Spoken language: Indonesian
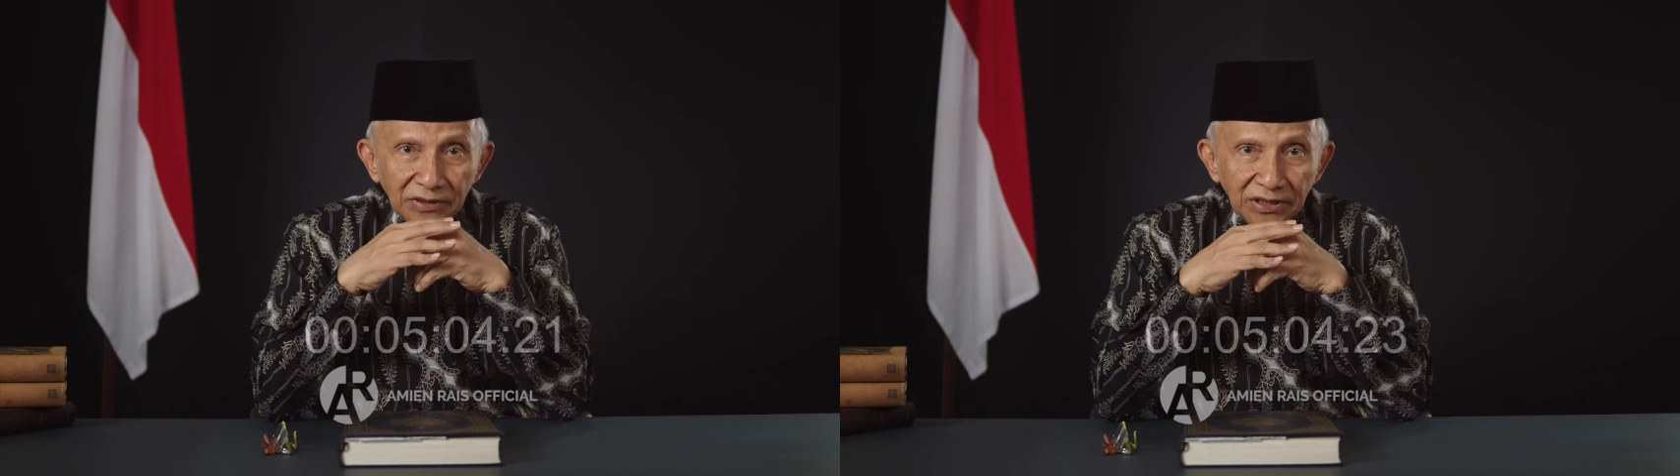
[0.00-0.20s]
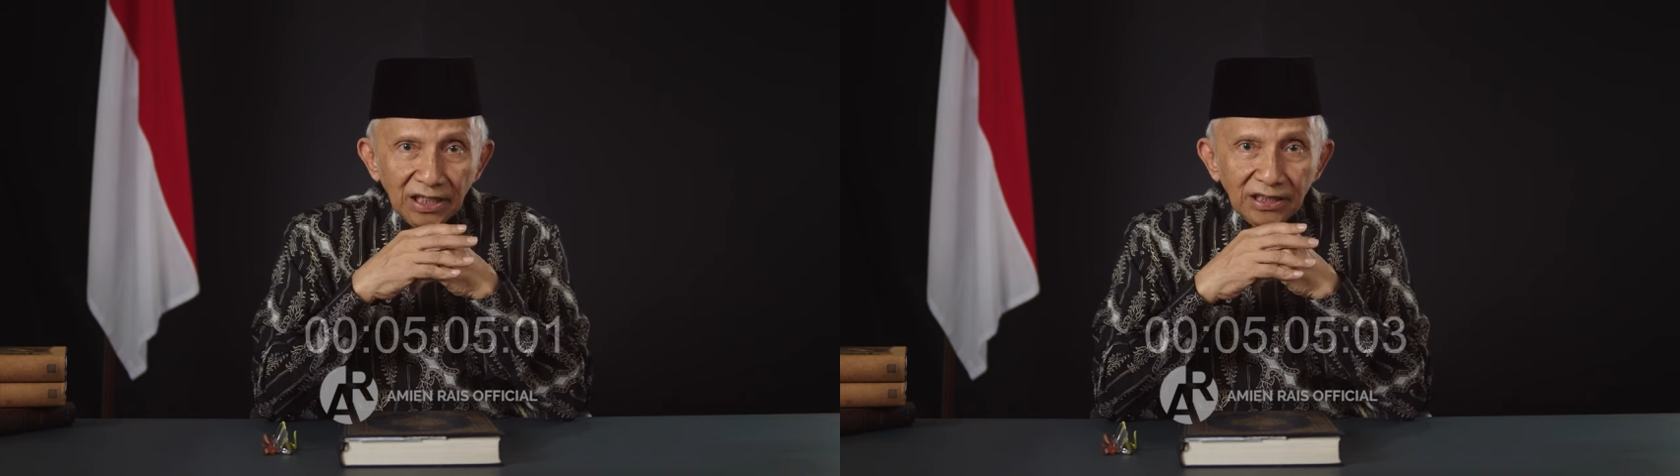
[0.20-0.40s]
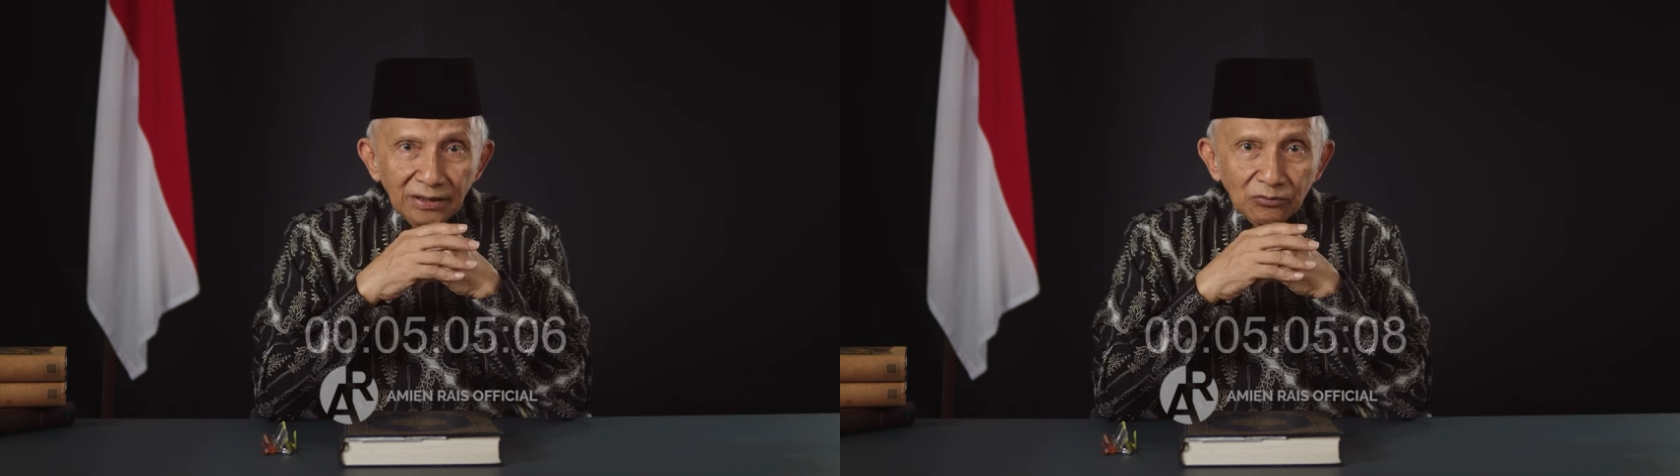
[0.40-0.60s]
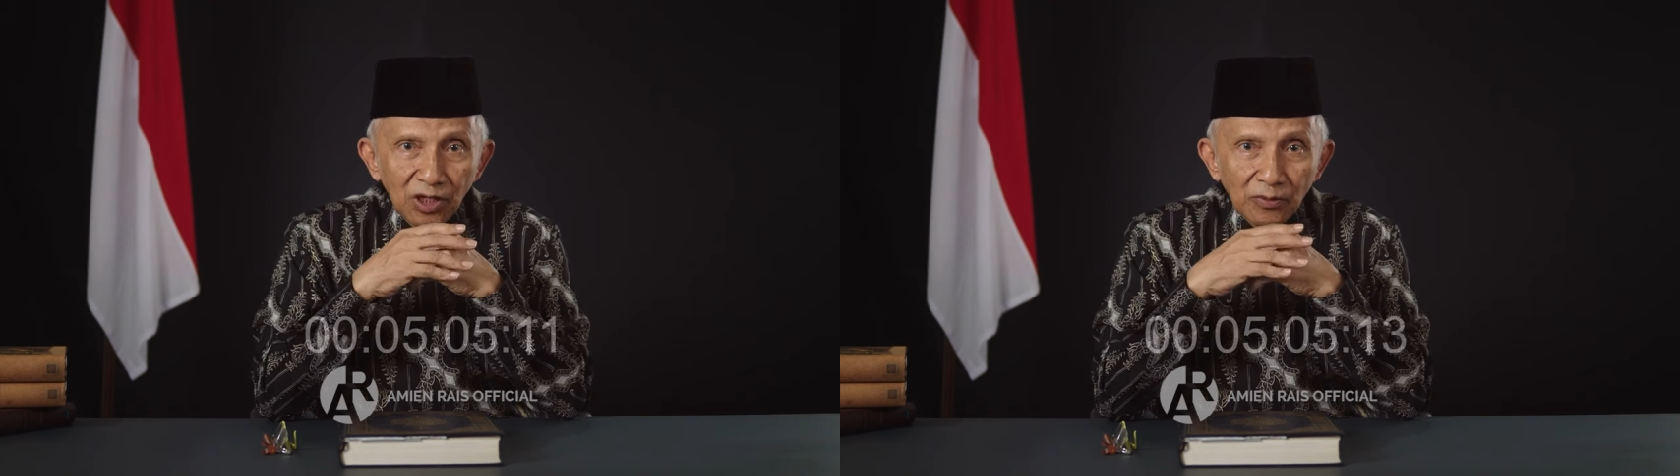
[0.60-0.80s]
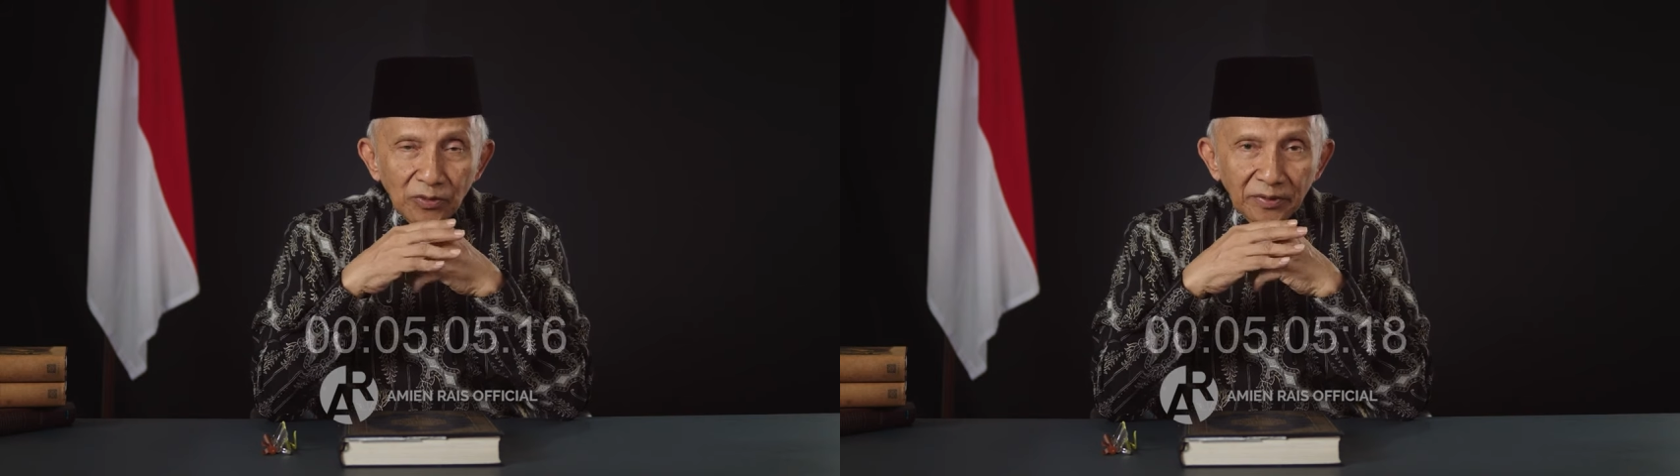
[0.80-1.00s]
besar di
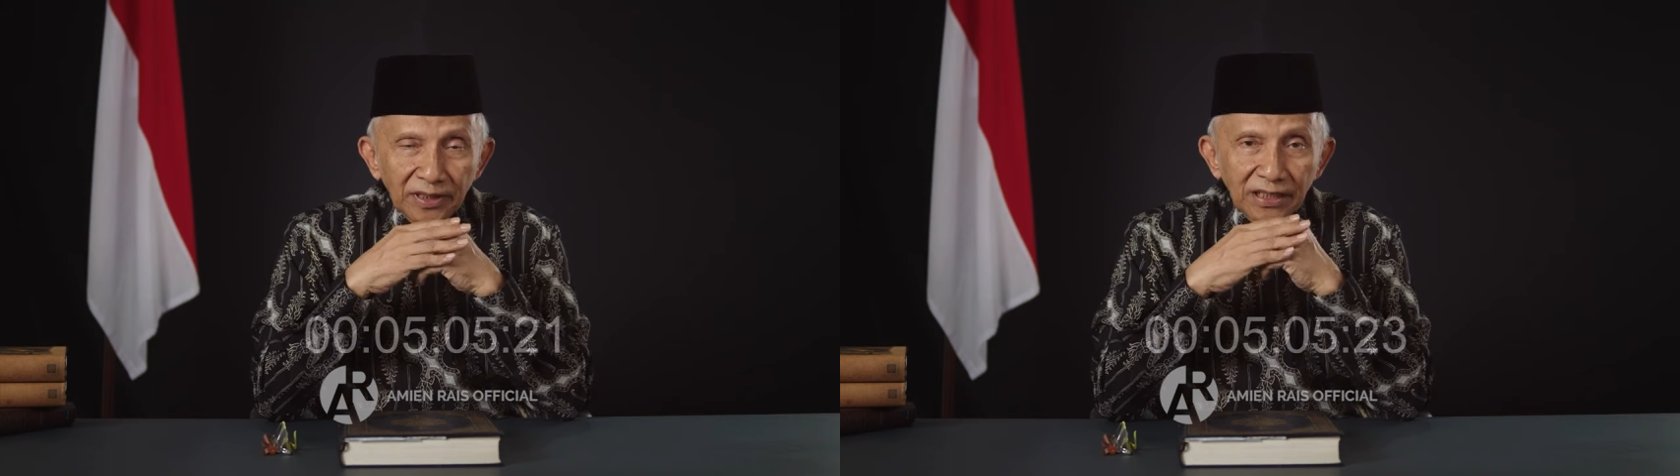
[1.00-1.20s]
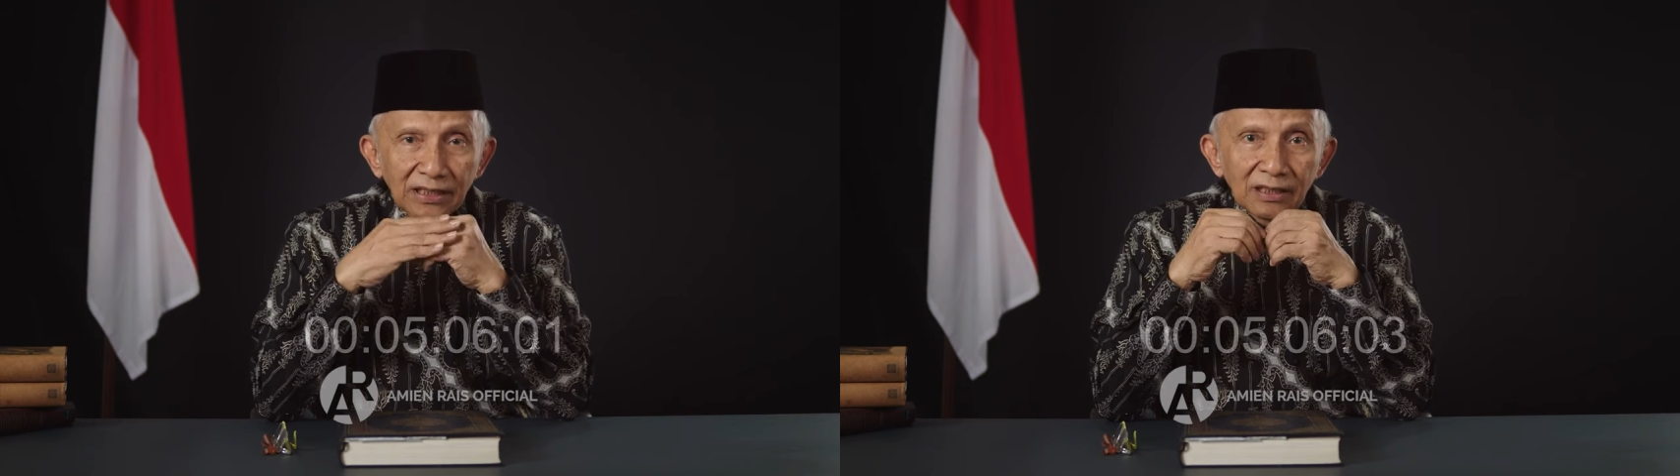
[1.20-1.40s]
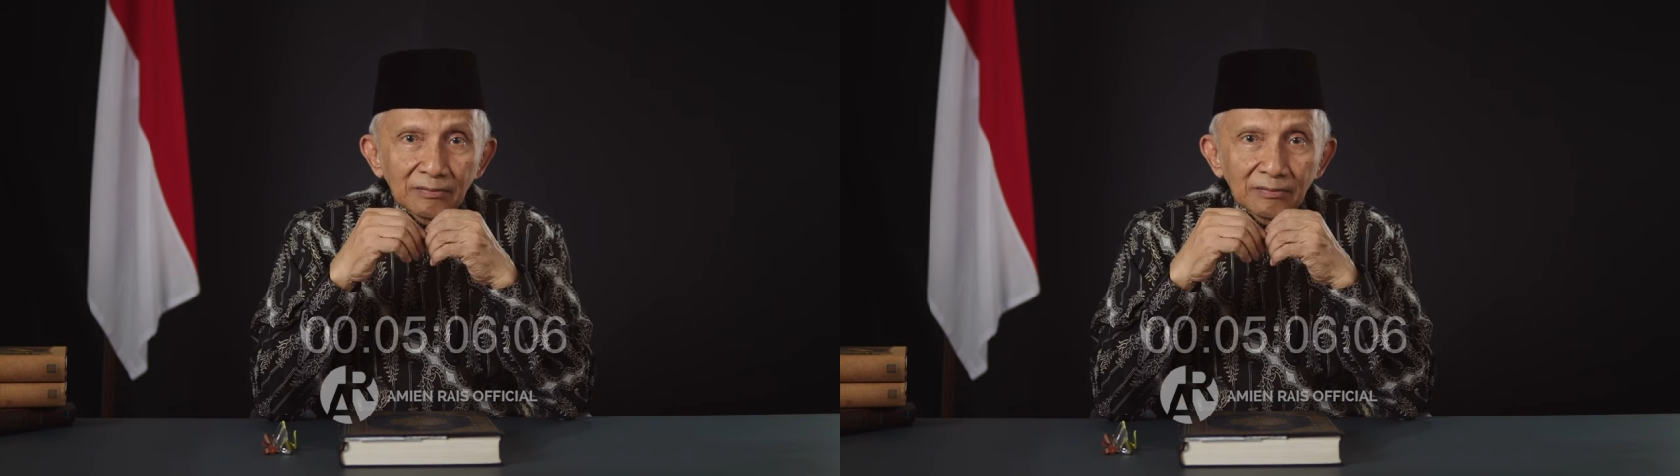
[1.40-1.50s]
muka bumi ini,